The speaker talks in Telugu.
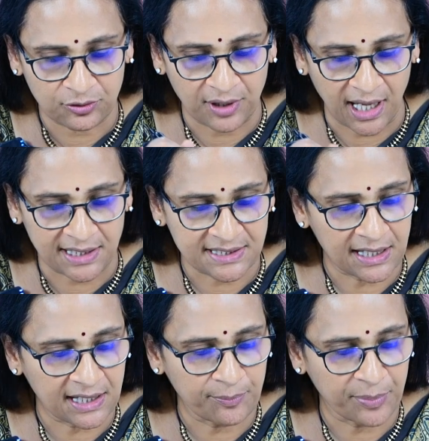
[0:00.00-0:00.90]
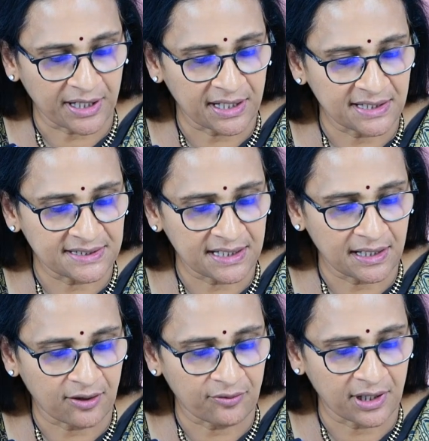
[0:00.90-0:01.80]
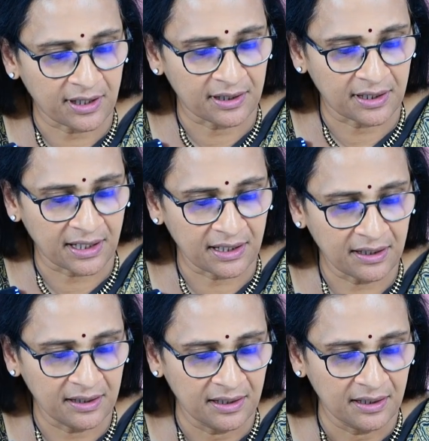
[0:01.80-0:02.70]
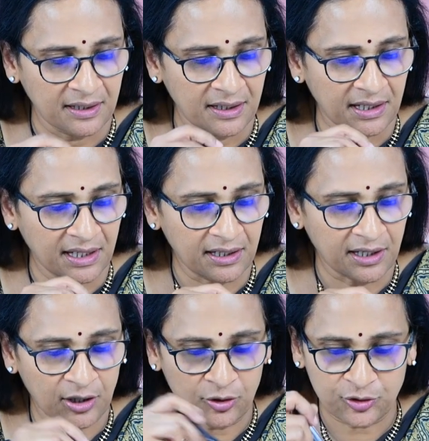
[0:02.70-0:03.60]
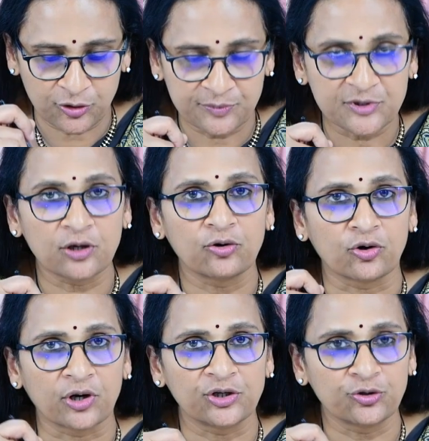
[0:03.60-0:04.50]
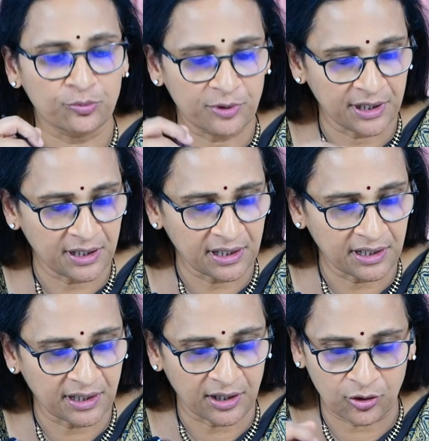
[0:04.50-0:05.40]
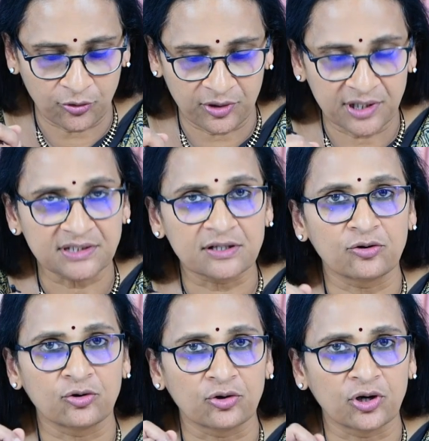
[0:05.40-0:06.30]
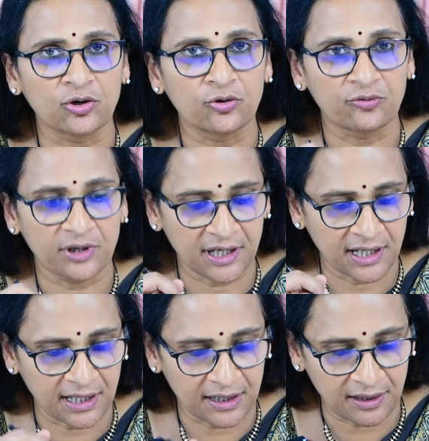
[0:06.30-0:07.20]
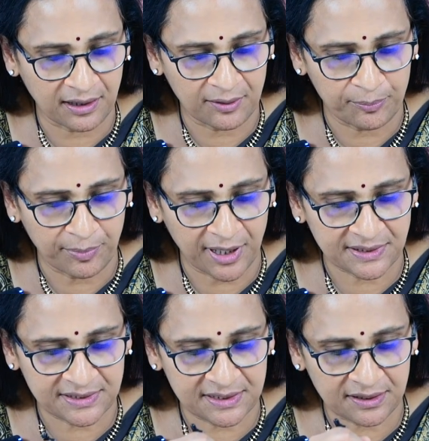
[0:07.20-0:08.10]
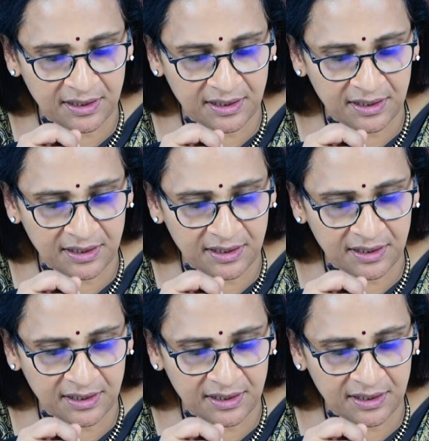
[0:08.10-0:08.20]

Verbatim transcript: సో న్యాచురల్గా ప్రెగ్నెన్సీ రావాలంటే ఈ రెండు ట్యూబ్స్లో ఒక ట్యూబ్ అయినా ఈ రెండు ఓవరీస్లో ఒక ఓవరీ అయినా ప్లస్